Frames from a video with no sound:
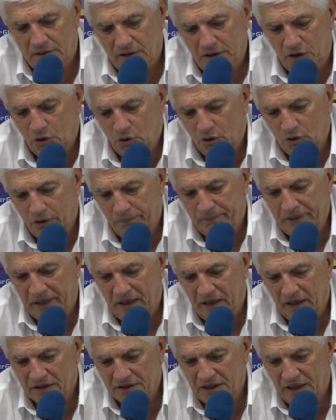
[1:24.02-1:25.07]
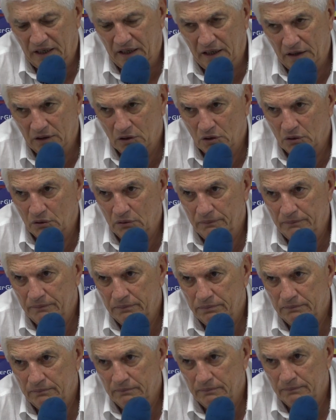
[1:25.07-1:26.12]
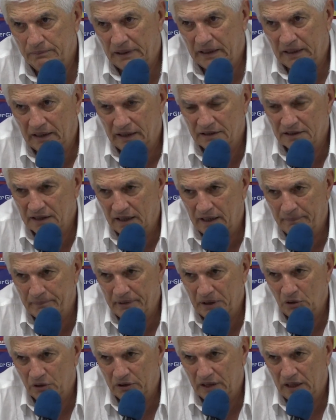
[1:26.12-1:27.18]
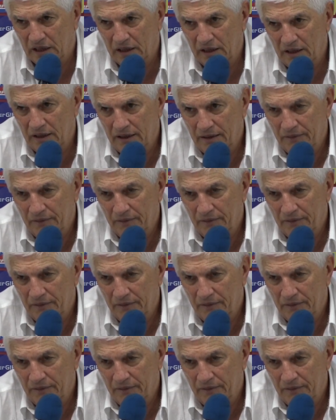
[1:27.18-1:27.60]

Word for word: giró el pie hacia adentro para enganchar la pelota